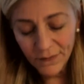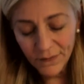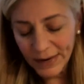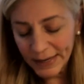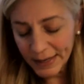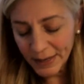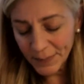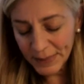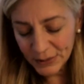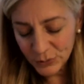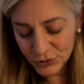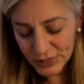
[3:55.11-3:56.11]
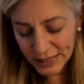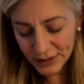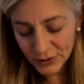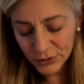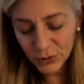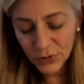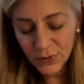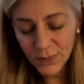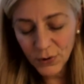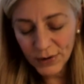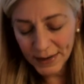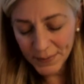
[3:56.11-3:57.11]
Ven Espíritu Santo,
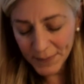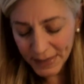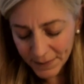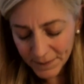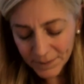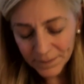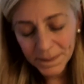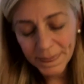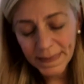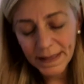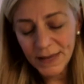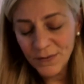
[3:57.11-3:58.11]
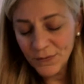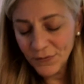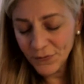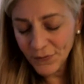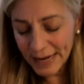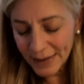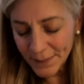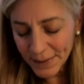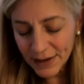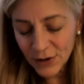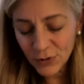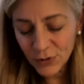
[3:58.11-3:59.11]
mora en mí,
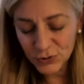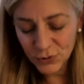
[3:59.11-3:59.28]
inflama los